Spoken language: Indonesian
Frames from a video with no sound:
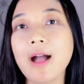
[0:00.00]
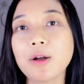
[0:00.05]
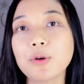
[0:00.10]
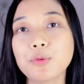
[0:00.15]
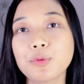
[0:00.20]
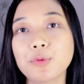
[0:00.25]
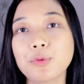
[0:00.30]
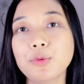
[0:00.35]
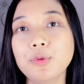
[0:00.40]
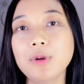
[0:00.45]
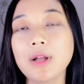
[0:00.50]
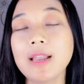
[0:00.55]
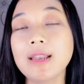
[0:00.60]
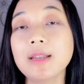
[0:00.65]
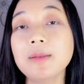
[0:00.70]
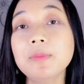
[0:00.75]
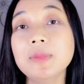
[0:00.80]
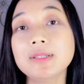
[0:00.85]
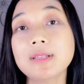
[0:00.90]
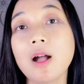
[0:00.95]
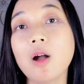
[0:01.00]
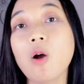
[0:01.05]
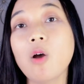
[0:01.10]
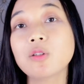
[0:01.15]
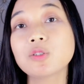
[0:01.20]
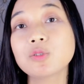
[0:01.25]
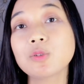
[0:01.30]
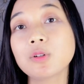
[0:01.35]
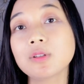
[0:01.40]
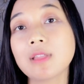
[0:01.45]
aku, kalian bisa
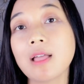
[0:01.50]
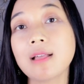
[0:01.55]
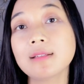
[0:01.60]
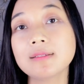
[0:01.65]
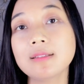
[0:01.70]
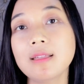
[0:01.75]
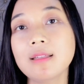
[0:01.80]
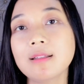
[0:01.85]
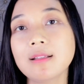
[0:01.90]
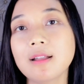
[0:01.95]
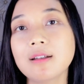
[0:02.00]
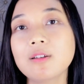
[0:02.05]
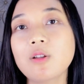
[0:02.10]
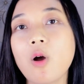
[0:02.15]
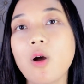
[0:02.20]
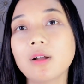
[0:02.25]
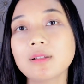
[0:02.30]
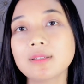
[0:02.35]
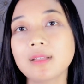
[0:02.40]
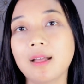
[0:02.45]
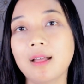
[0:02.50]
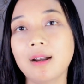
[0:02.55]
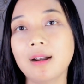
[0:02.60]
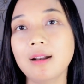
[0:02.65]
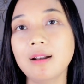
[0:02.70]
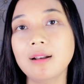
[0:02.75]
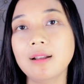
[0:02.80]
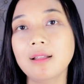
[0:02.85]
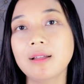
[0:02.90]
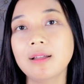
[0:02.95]
konsultasiin ke
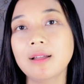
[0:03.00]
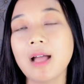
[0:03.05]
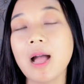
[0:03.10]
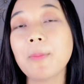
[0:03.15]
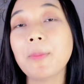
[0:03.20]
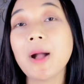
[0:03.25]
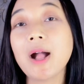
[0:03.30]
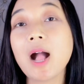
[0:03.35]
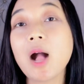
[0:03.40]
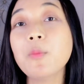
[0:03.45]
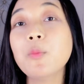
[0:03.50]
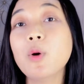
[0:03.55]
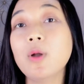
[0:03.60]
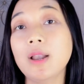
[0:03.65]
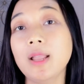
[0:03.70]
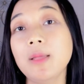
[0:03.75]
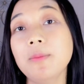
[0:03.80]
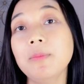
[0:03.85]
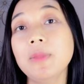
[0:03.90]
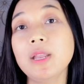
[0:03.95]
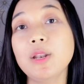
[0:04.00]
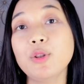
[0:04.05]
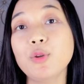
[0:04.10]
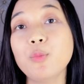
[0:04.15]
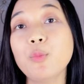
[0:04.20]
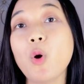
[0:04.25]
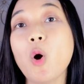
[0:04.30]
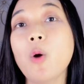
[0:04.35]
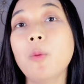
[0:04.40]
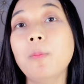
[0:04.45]
dokter apakah boleh
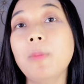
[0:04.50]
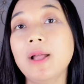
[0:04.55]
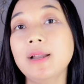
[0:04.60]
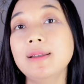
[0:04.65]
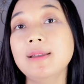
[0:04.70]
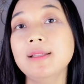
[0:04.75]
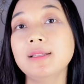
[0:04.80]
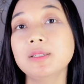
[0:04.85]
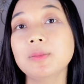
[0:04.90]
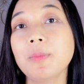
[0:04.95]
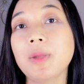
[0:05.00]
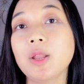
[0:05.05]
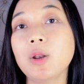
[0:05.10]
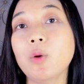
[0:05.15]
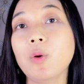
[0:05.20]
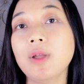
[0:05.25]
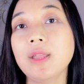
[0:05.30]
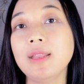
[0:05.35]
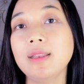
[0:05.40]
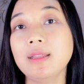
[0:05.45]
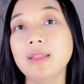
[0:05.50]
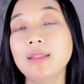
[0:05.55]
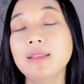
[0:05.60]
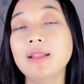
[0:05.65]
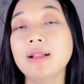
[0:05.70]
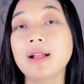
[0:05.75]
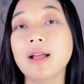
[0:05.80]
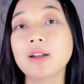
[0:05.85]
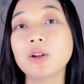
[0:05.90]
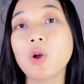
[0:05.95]
minum obat dismeno ini
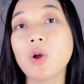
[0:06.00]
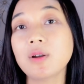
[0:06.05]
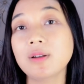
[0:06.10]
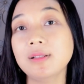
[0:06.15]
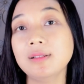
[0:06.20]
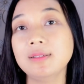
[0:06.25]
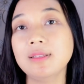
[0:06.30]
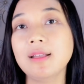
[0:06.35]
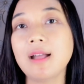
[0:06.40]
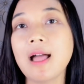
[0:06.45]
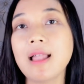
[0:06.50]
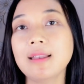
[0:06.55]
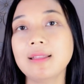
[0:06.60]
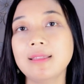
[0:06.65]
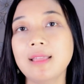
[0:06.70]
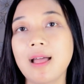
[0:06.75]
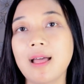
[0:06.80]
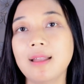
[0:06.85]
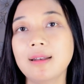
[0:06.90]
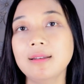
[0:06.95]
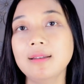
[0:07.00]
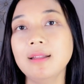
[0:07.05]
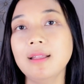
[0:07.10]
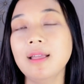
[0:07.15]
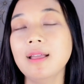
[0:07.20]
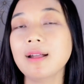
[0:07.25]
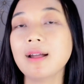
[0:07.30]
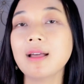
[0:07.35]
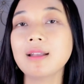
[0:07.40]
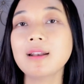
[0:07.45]
dengan kondisi kalian.
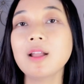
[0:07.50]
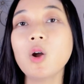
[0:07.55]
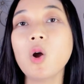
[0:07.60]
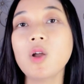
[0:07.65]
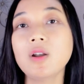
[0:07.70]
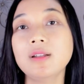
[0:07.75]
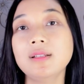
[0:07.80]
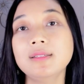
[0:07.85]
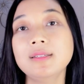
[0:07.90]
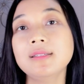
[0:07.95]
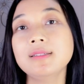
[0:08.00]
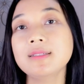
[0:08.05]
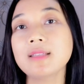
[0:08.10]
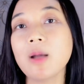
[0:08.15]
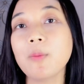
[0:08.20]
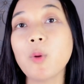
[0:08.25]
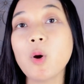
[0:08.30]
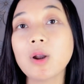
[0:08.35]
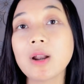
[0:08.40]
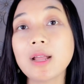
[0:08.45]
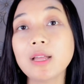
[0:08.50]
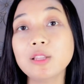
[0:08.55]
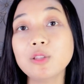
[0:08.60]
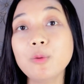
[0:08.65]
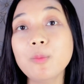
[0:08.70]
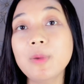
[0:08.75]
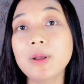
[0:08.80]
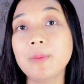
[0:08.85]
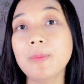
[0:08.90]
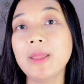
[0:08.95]
Karena kondisi setiap orang
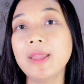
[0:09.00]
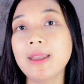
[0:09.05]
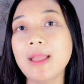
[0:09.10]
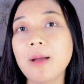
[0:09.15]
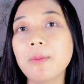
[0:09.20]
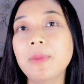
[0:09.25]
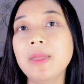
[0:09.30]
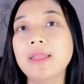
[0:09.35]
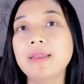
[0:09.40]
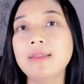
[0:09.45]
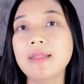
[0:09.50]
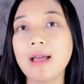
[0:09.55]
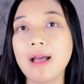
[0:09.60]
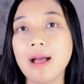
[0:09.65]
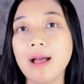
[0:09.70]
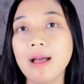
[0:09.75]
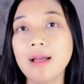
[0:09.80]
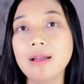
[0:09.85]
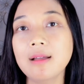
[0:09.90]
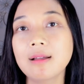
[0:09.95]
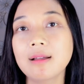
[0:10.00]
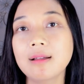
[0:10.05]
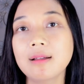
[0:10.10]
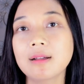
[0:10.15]
itu berbeda-beda